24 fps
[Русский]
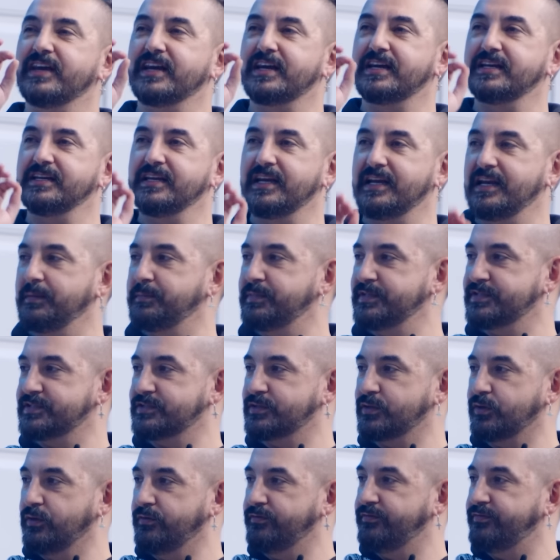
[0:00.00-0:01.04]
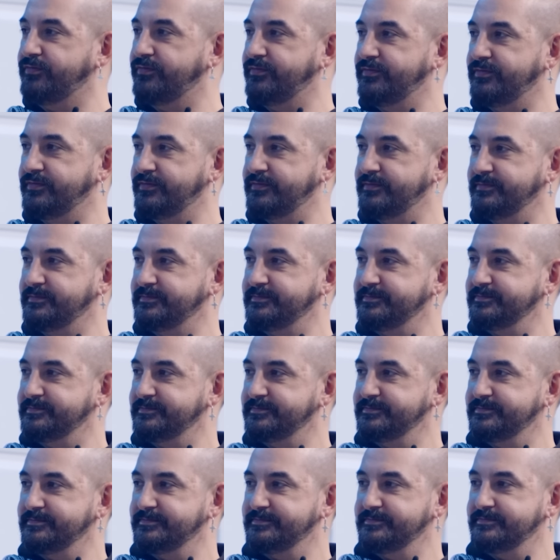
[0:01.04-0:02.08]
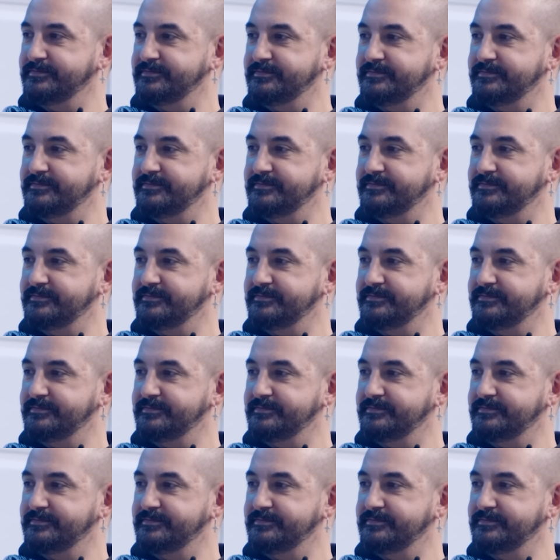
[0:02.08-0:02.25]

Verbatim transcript: верхних лепестков. А из